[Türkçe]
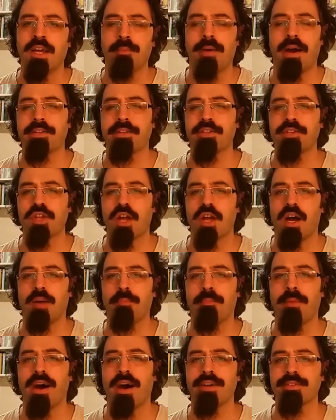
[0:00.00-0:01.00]

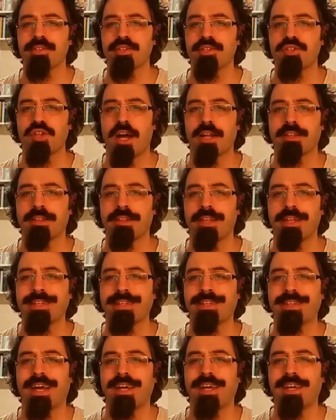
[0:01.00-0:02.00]
Padişaha bazı
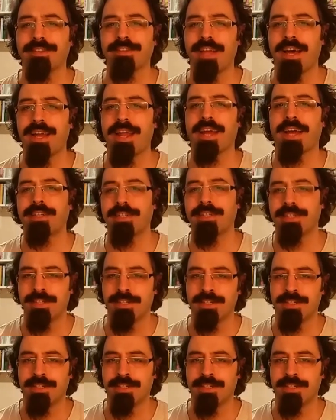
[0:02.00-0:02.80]
şartları dayatarak